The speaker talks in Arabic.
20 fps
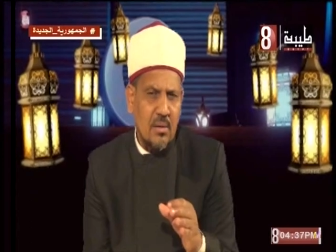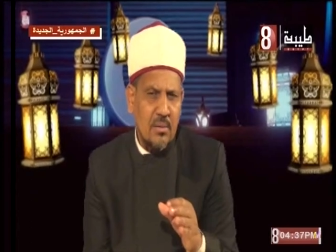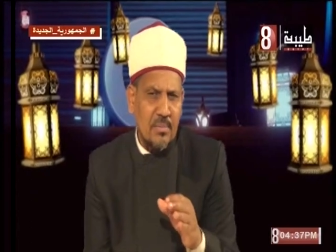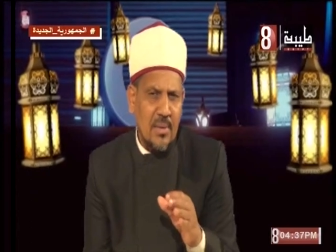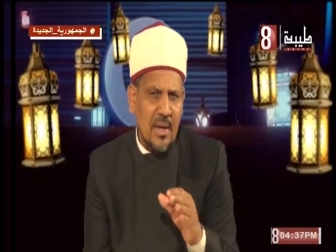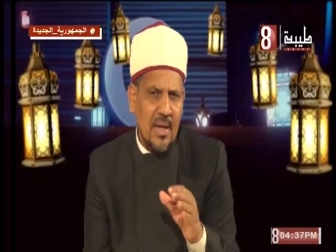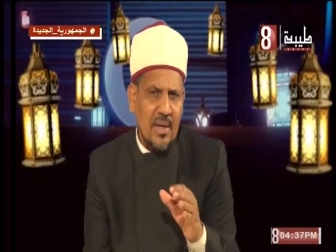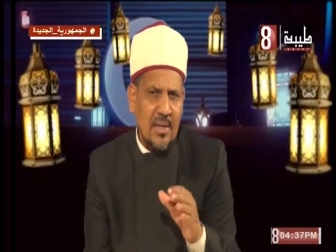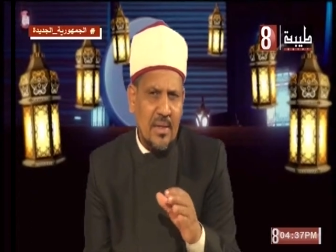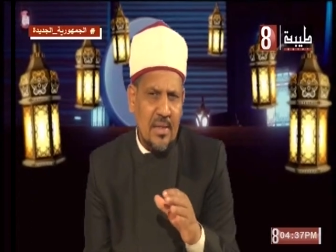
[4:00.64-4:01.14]

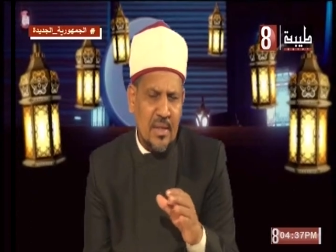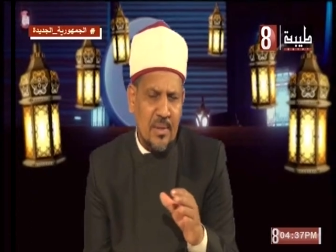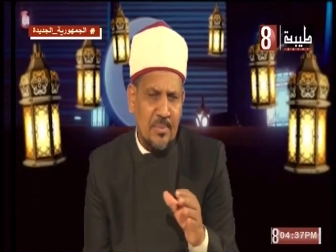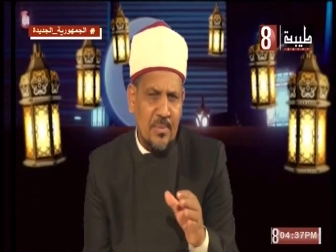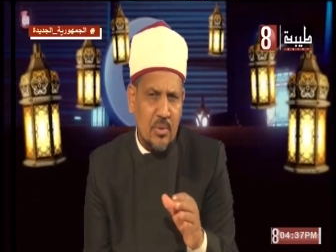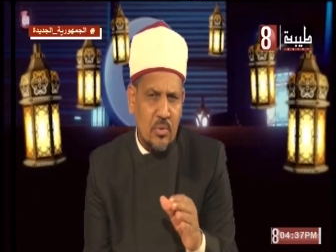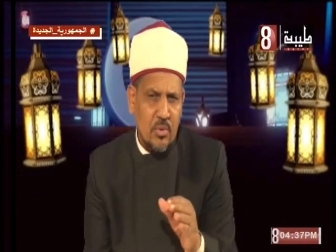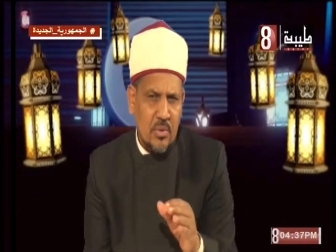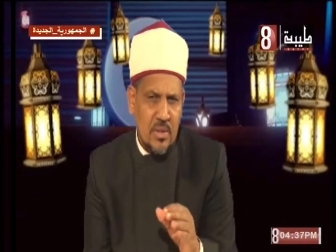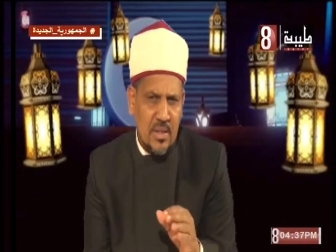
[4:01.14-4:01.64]
مع
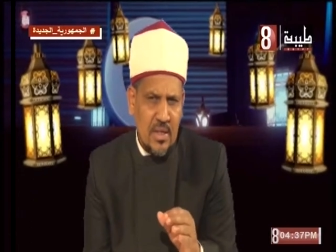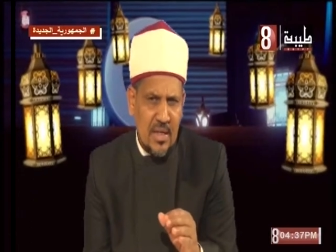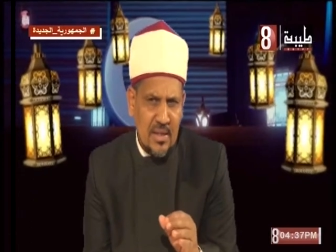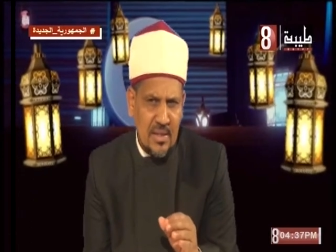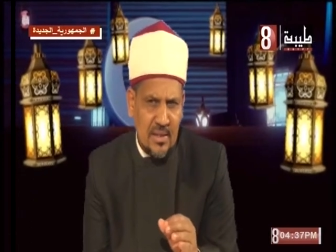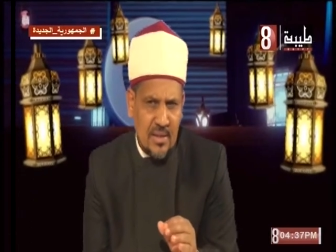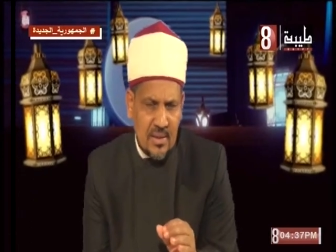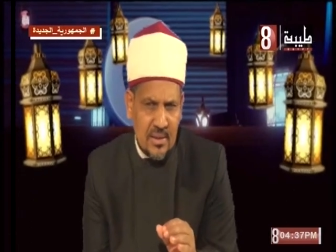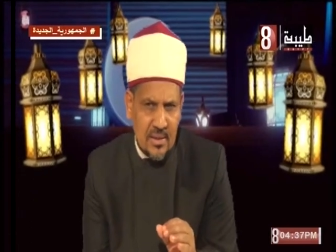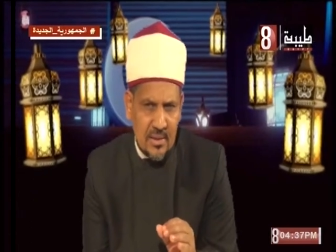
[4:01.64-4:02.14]
الحكمة
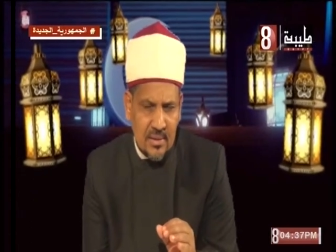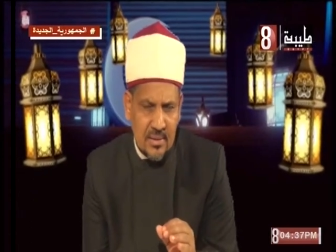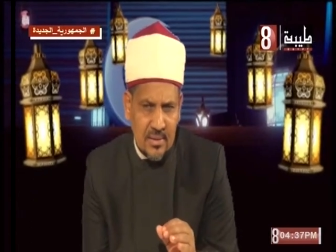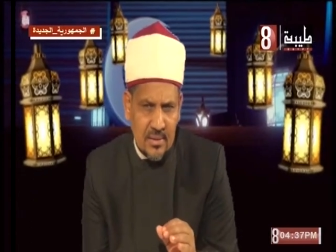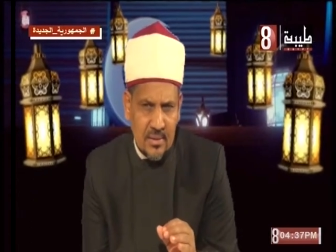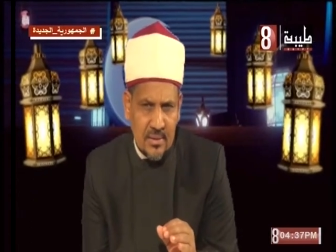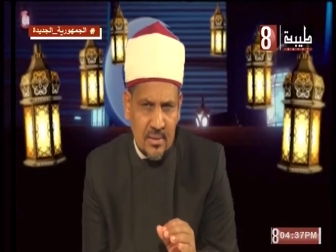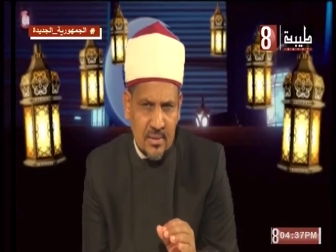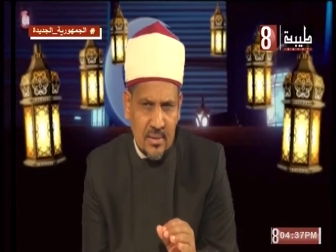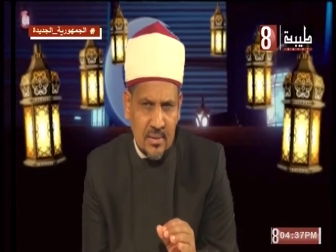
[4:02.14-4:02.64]
الثانية
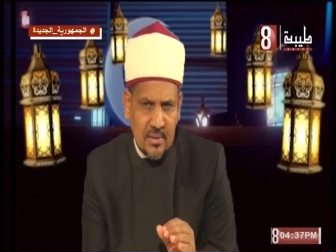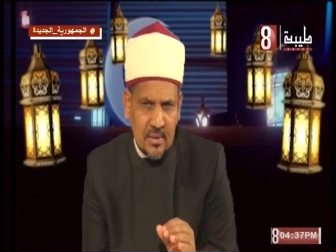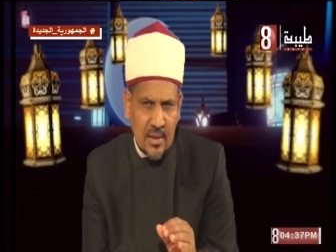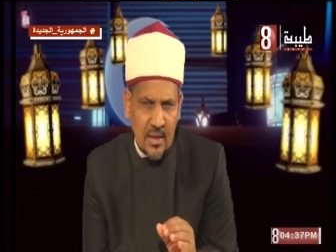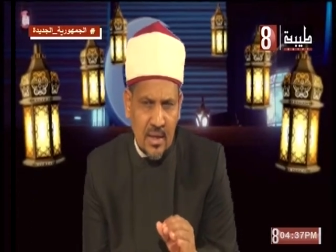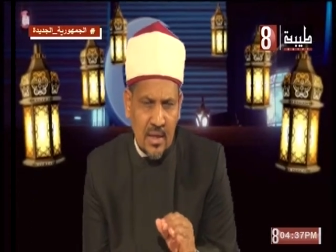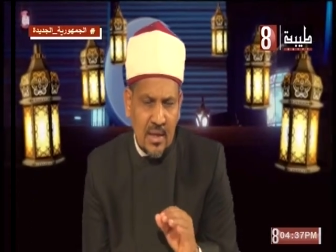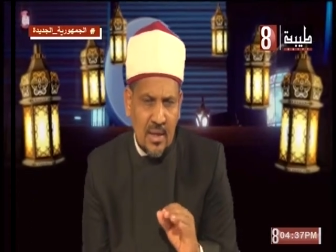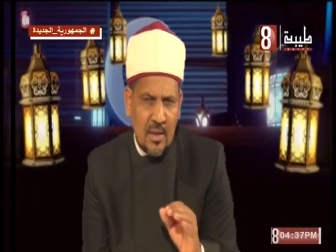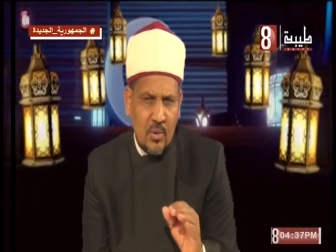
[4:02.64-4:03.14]

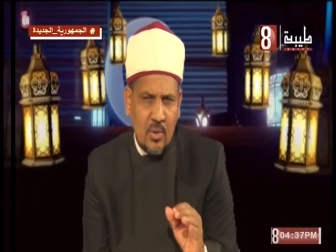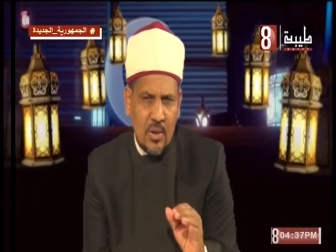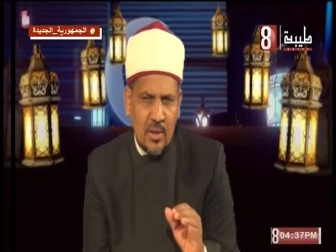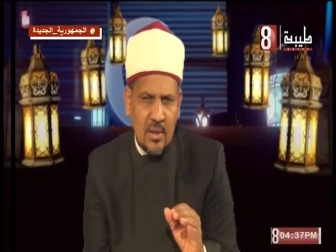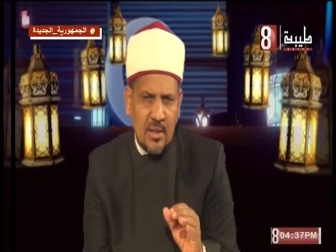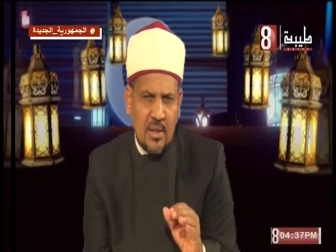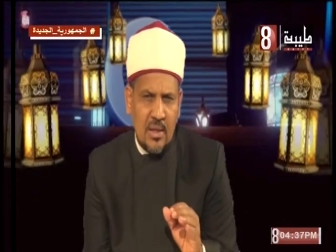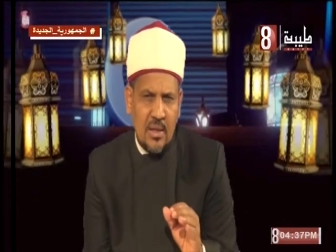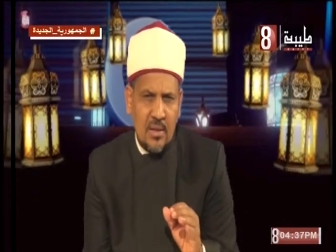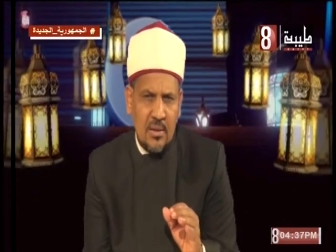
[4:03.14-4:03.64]
ألا
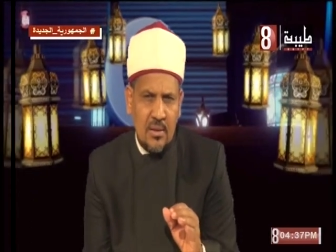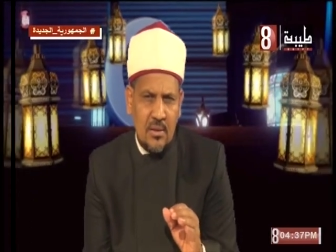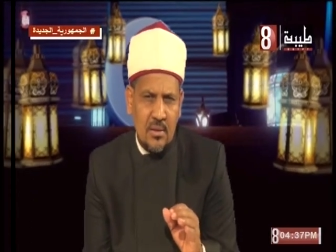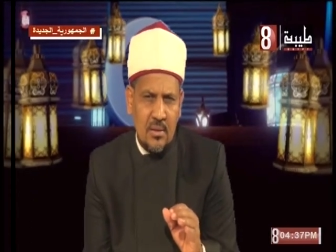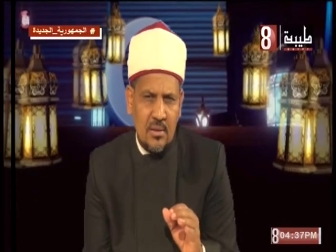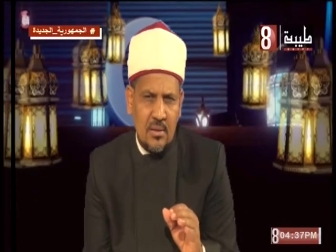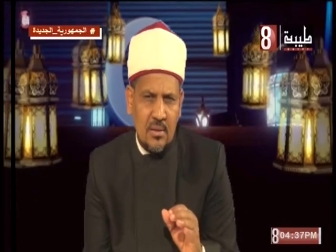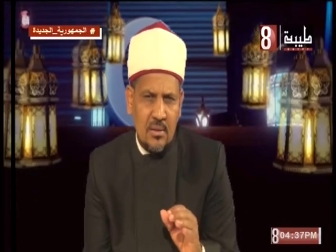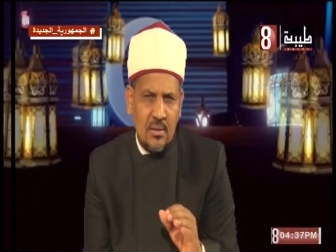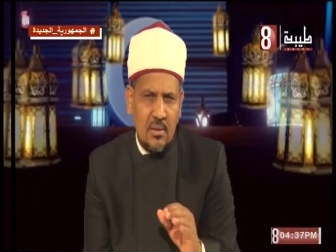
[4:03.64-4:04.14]
وهي
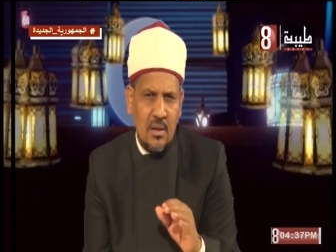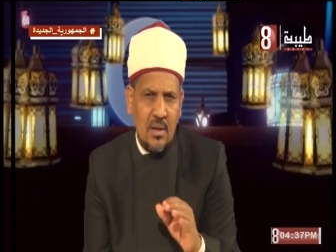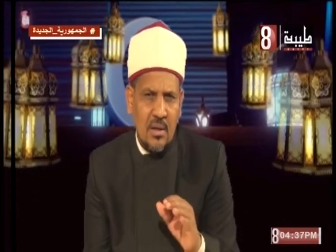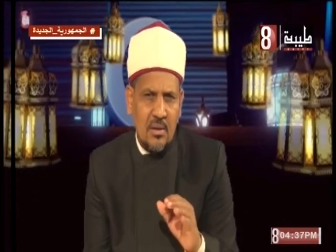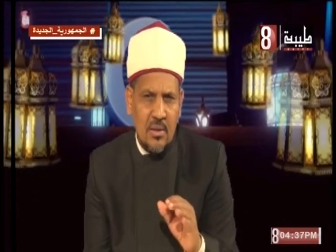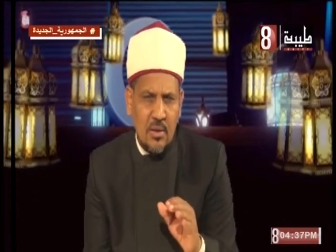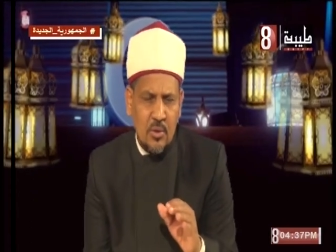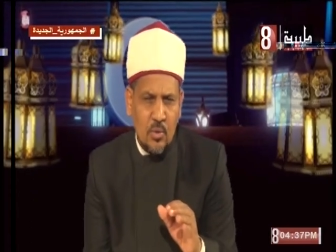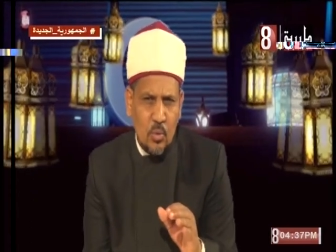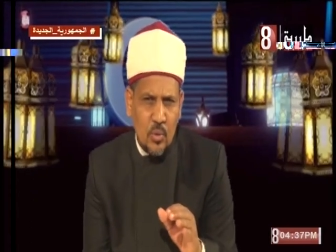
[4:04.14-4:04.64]

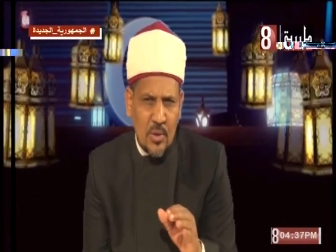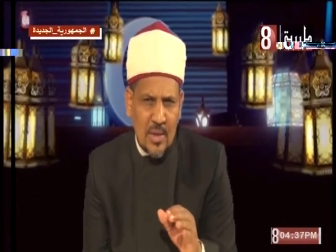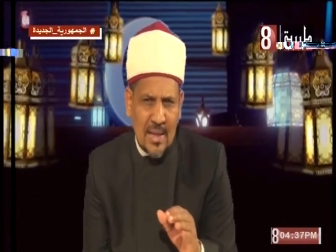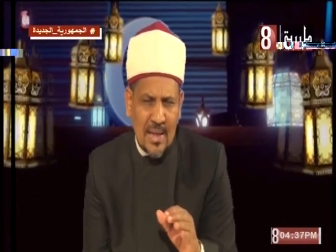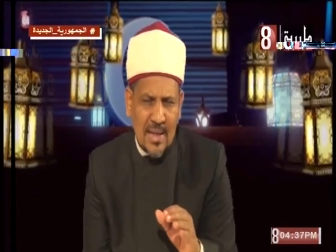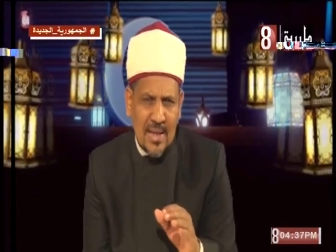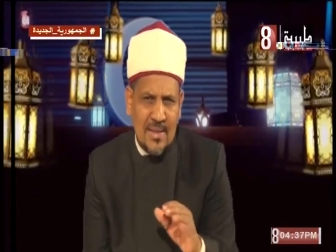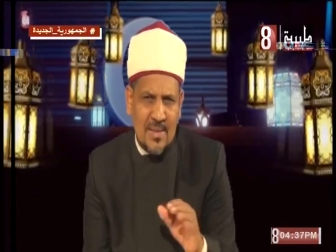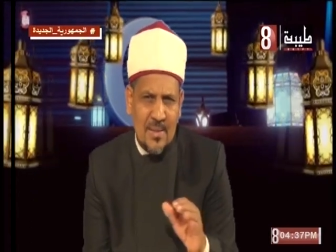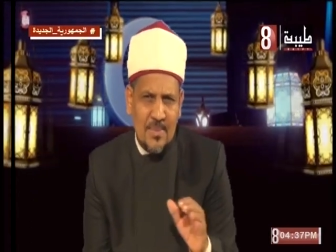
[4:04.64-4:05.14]
إرادتك
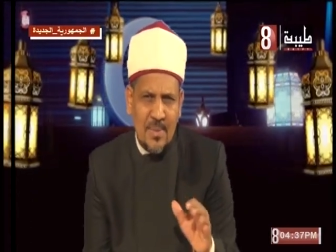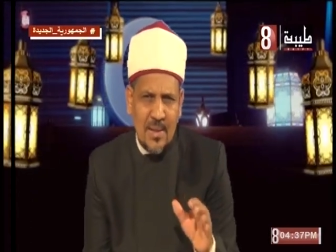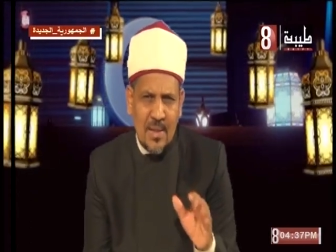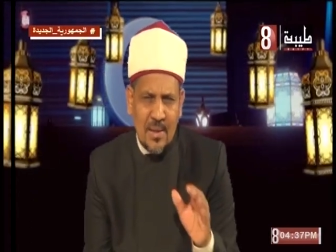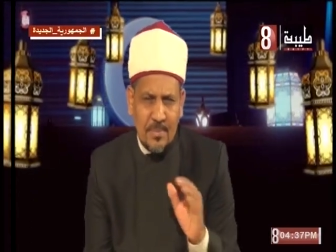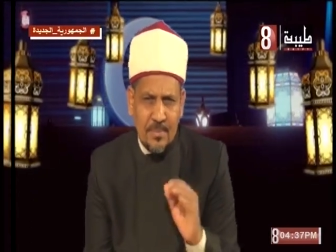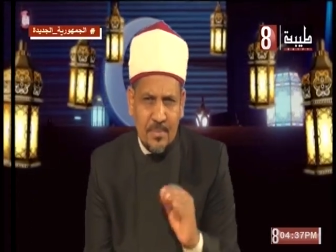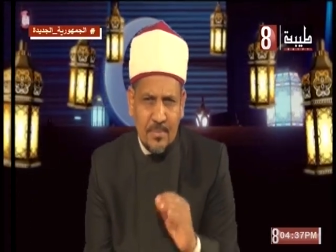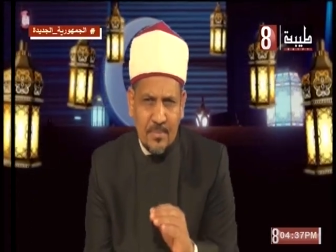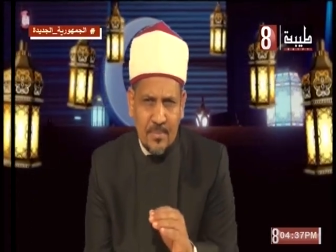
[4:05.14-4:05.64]

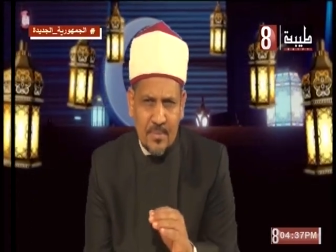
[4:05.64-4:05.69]
الأسباب